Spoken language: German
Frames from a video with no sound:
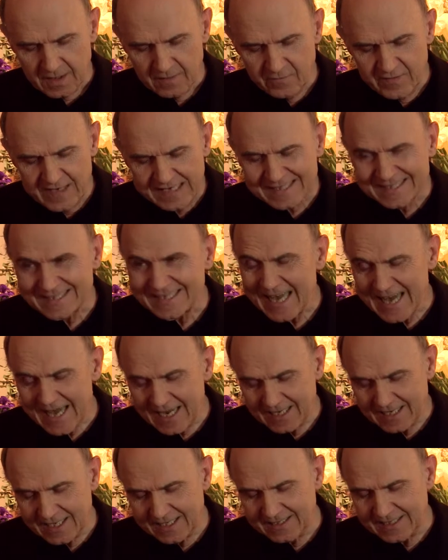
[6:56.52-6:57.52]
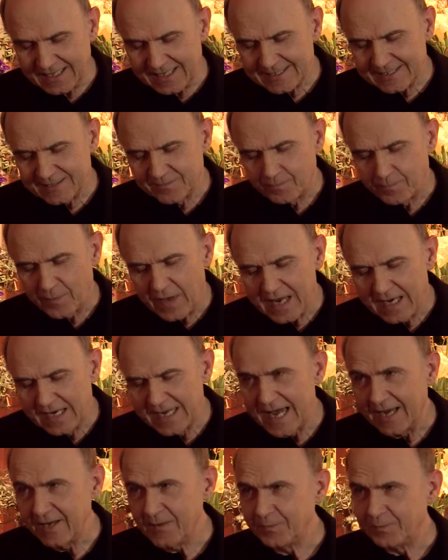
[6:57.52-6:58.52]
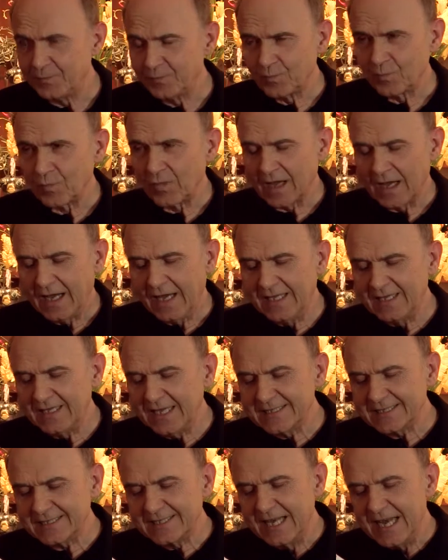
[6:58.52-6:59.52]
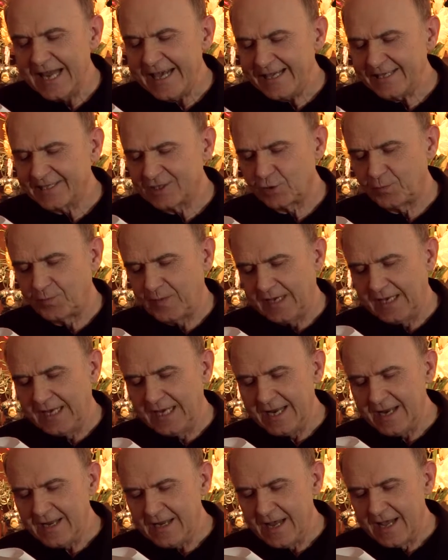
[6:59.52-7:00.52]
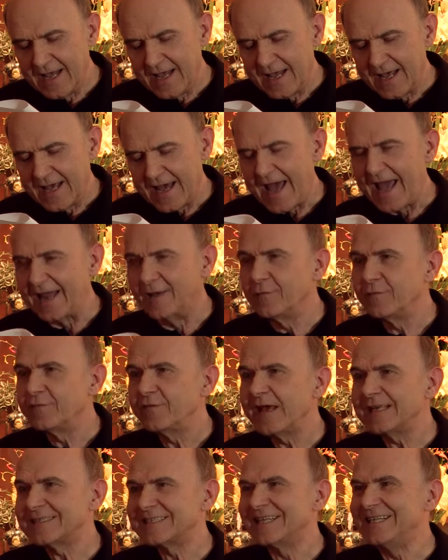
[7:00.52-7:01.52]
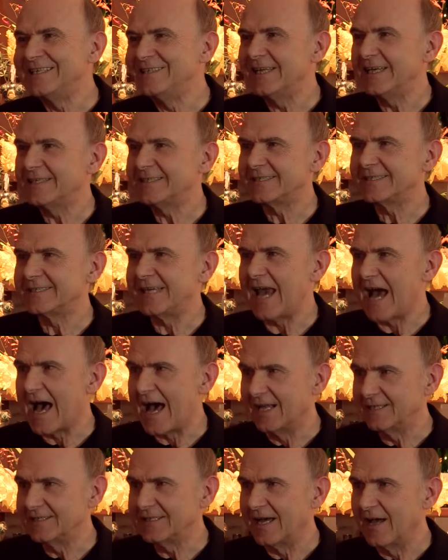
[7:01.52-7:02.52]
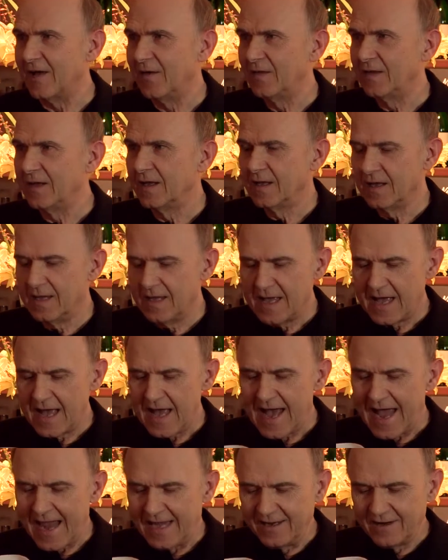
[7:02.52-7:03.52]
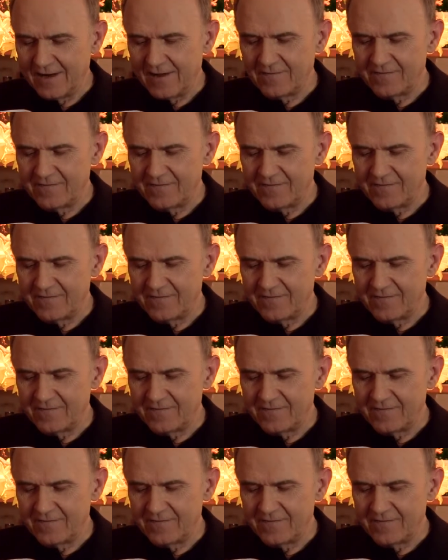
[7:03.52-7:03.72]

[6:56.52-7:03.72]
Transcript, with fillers: Wir sehen in diesen Bildern, in diesen Lichtspielen ein fesselndes Theater, ein